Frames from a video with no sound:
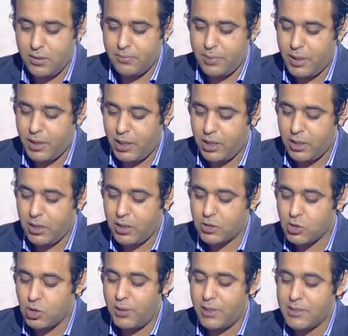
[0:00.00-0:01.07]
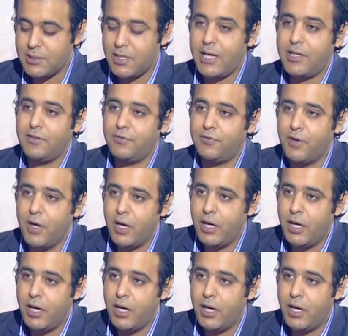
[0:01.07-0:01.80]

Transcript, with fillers: امبارح الصبح استهدف